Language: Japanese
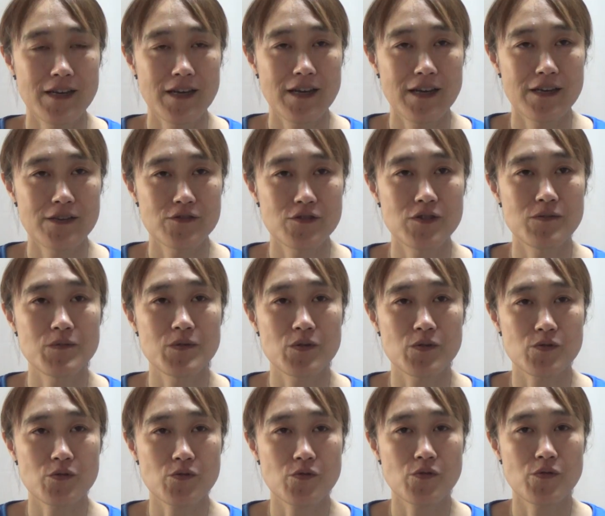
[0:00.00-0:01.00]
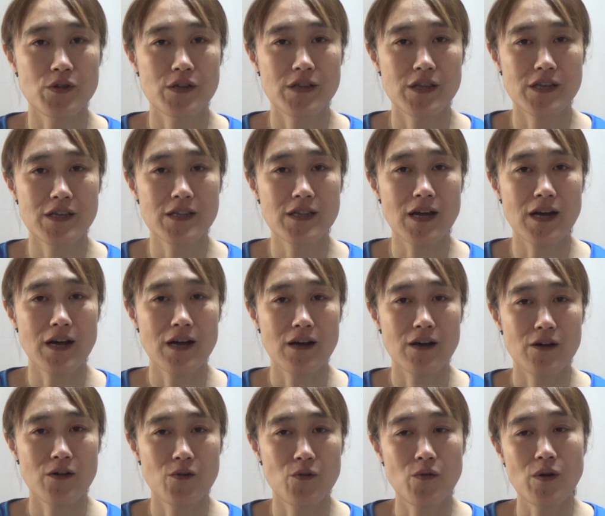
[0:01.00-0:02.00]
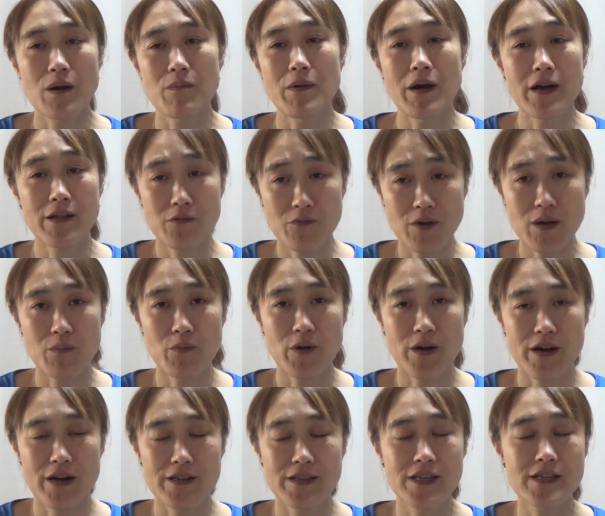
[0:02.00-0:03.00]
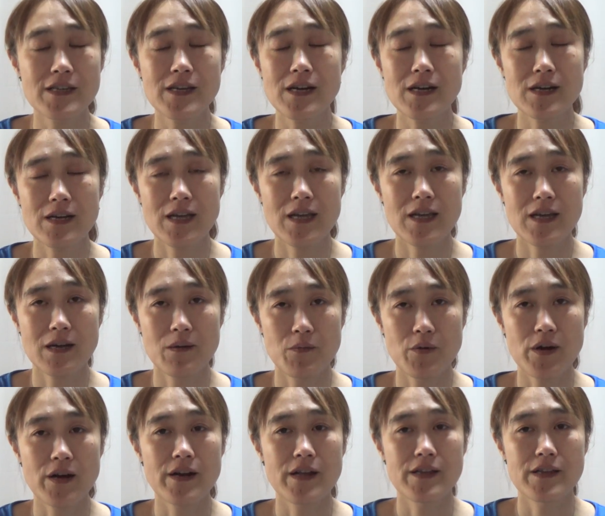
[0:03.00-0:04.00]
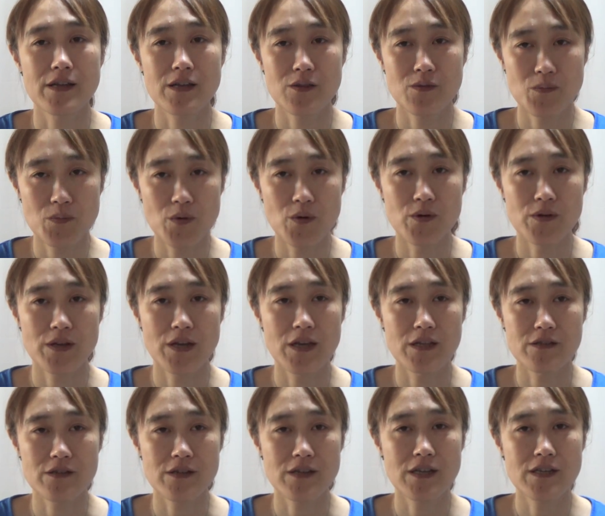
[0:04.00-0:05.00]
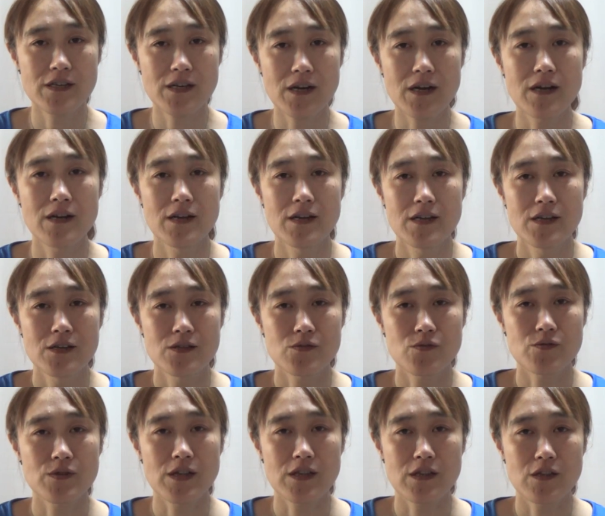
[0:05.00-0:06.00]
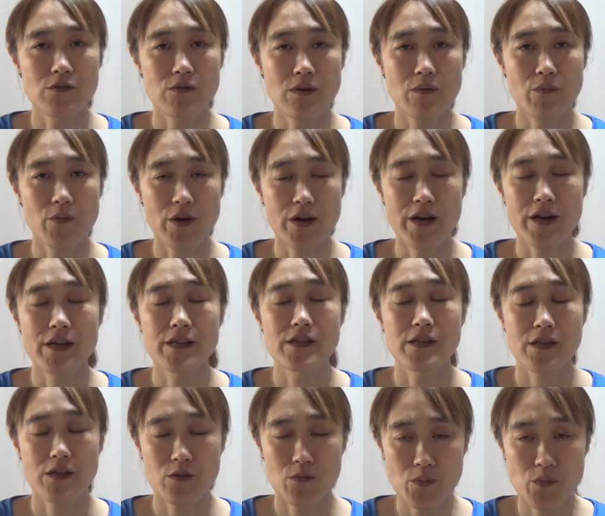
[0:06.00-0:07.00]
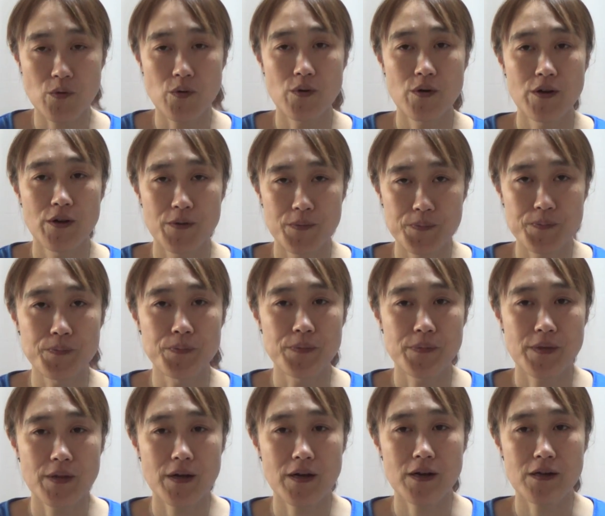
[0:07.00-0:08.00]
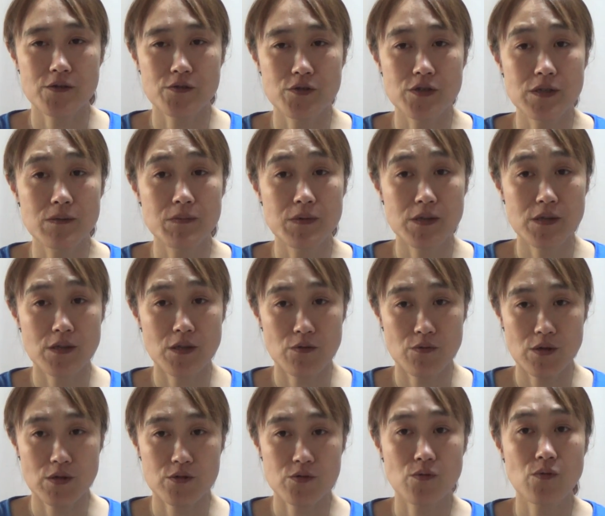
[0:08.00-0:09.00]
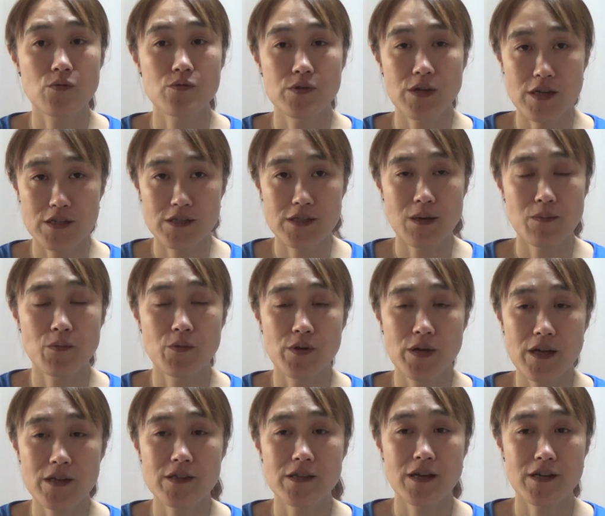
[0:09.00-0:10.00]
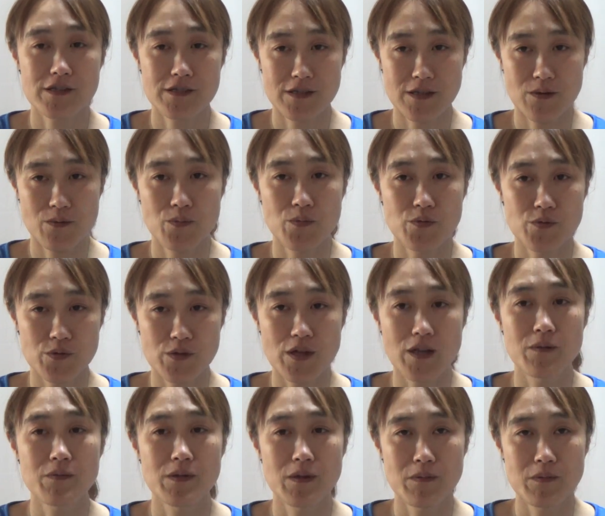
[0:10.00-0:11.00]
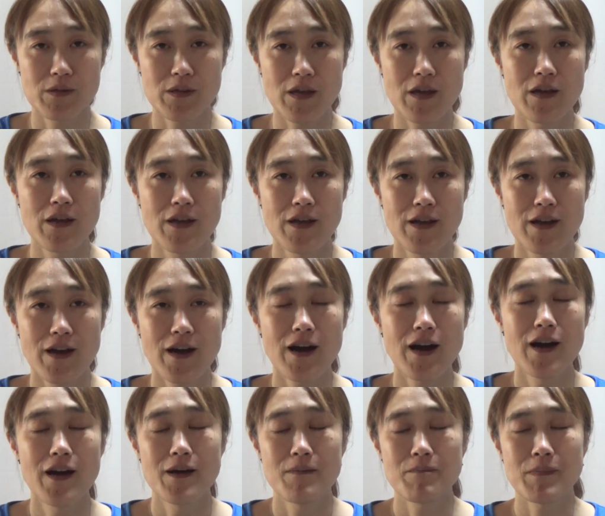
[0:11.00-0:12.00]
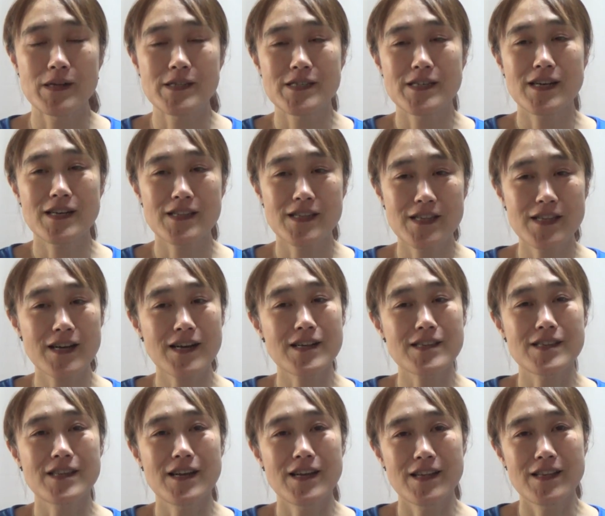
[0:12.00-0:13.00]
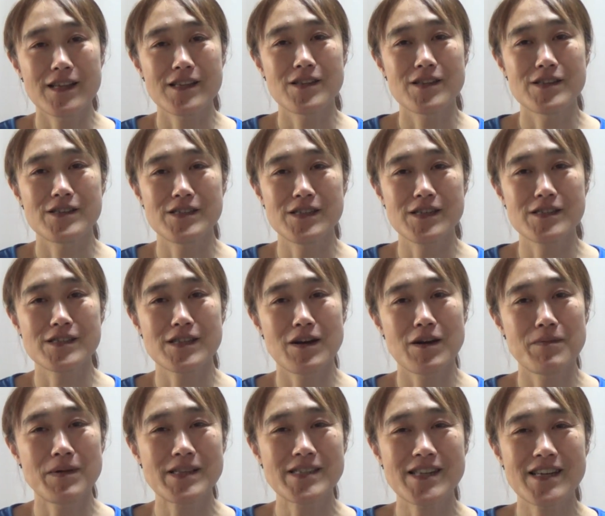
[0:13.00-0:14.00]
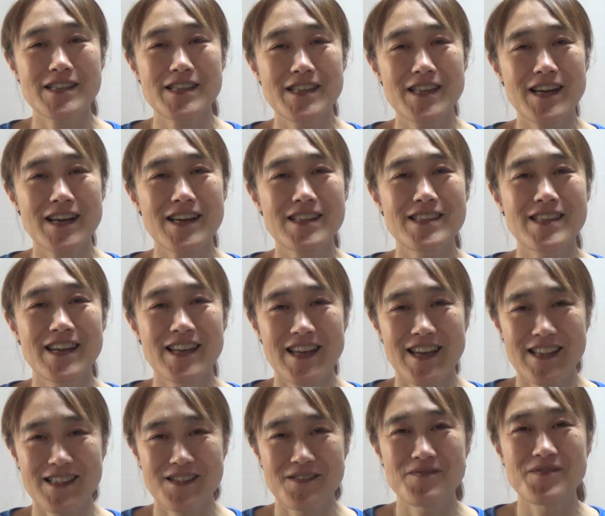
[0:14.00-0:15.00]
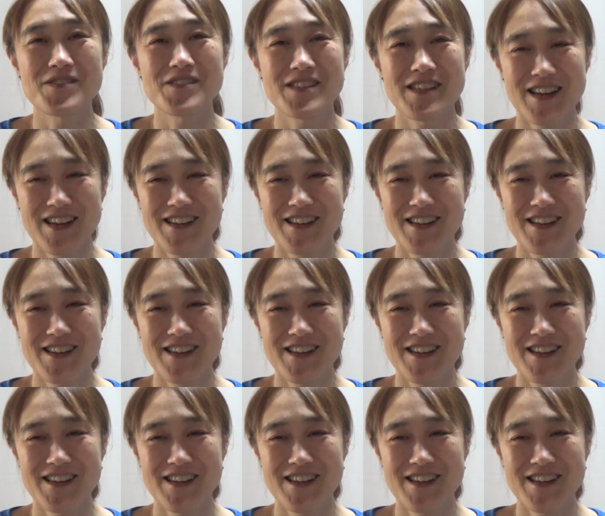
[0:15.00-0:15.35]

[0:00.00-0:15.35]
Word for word: えー、睡眠を整えてきた効果もあんのかもわからへん何が原因かもわからへんねんけども原因が何がそうなってんのかもわからへんだけどもうん、だから睡眠っていうのはすごく大事なもんやってあっちゃんもテレビで見てあ間違ってなかったんやなってシエスタは間違ってなかったんやって思った